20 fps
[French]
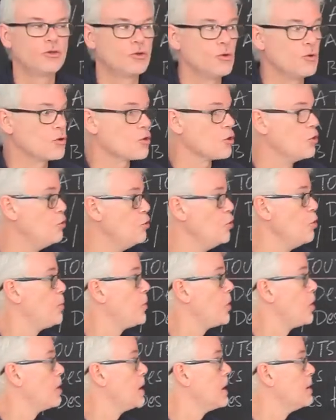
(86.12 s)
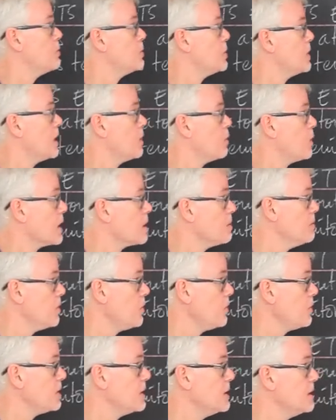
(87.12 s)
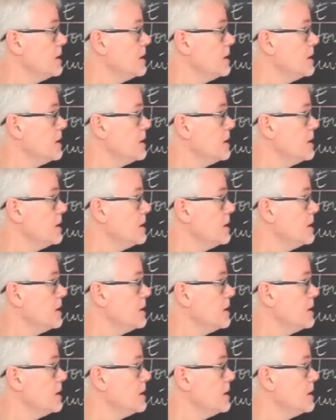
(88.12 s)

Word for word: Donc le problème de l'éloignement